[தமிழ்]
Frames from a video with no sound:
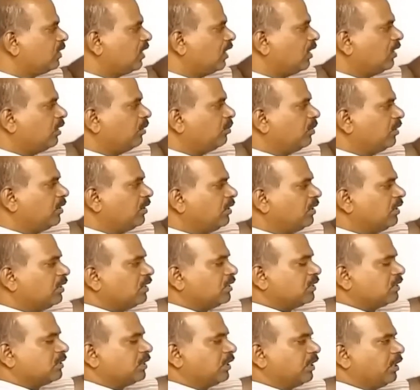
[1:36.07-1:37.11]
அதே மாதிரி
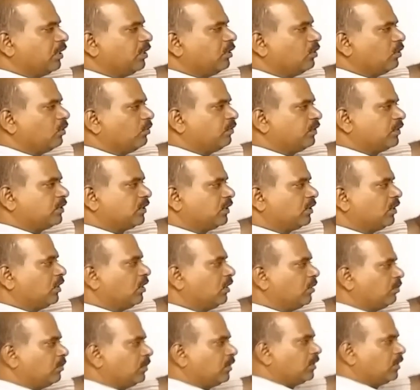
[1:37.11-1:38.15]
செகண்ட் ரோ ஃபஸ்ட்டு காலம்